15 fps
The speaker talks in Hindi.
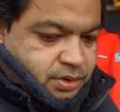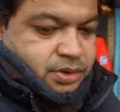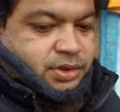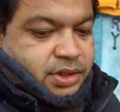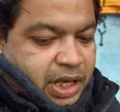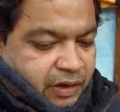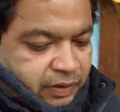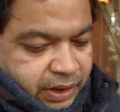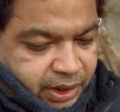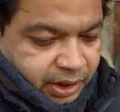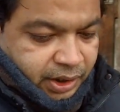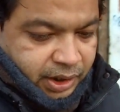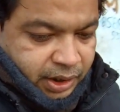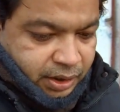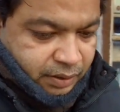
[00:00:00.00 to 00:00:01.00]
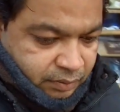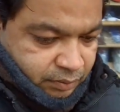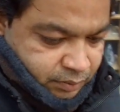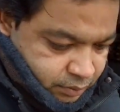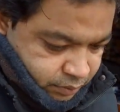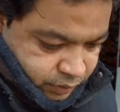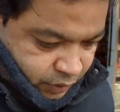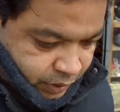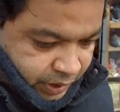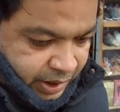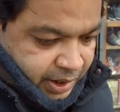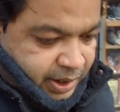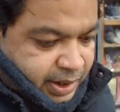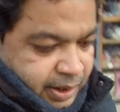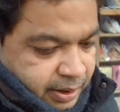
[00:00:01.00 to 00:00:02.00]
सेवन हंड्रेड बोल
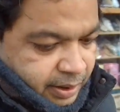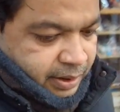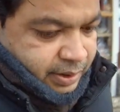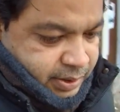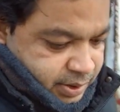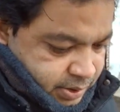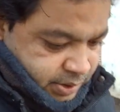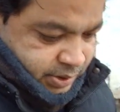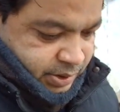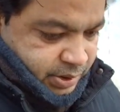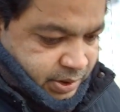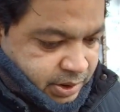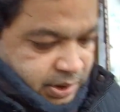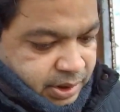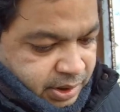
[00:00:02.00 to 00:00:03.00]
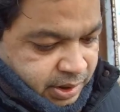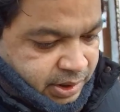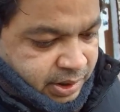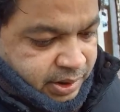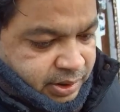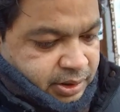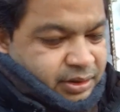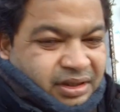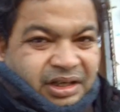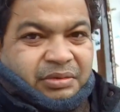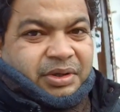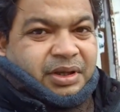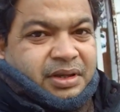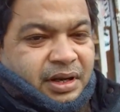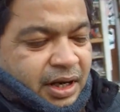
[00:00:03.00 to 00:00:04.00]
रहा है इतने
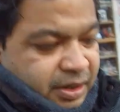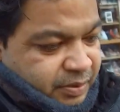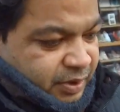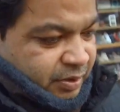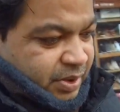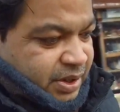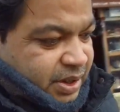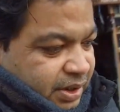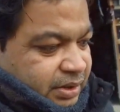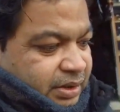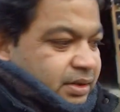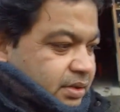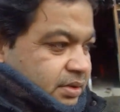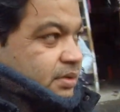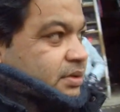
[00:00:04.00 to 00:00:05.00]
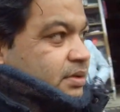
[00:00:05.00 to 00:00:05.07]
में तो दिल्ली में मिल जाती है